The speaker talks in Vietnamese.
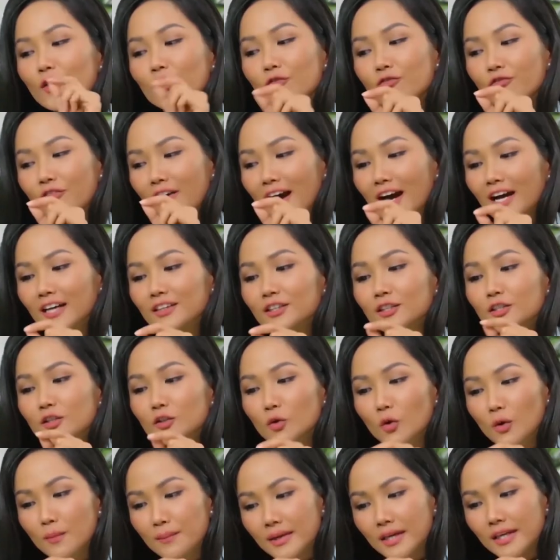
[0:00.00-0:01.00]
đột phá từ
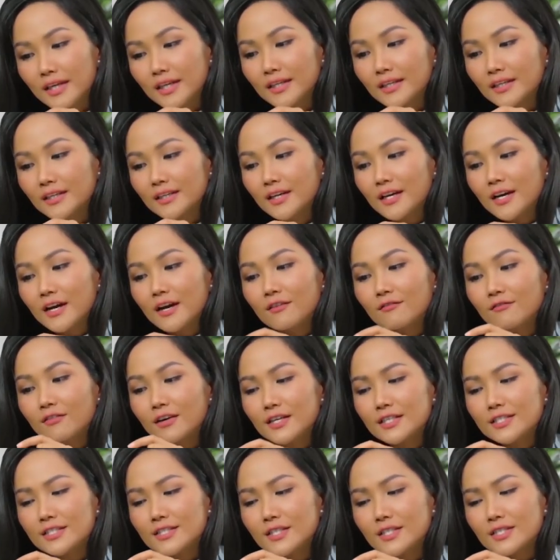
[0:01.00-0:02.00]
lúa mì
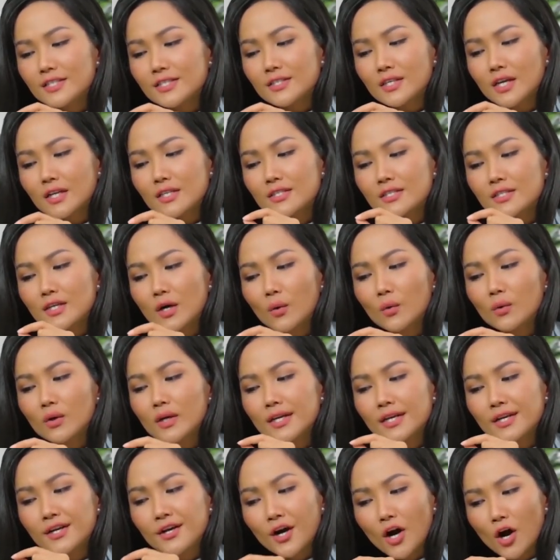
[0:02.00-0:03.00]
với chiết xuất dầu
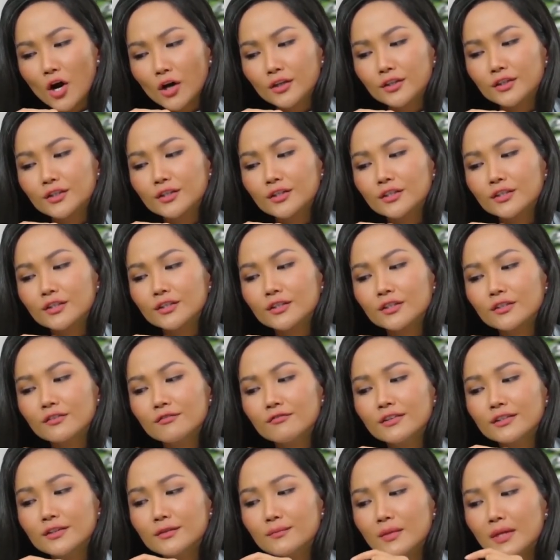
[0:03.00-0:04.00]
ligon
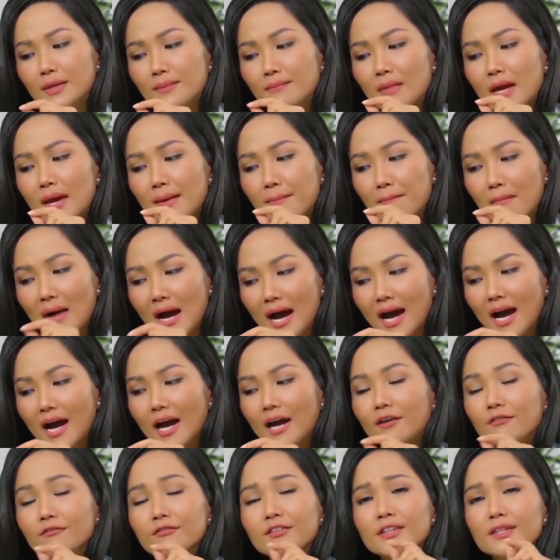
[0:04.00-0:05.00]
vitamin
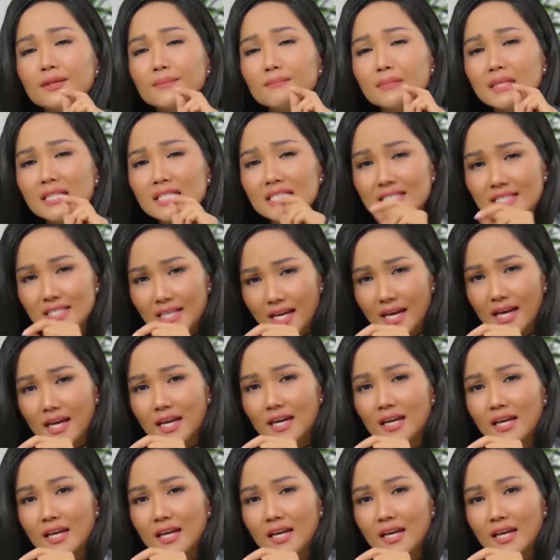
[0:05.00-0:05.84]
B3 vitamin C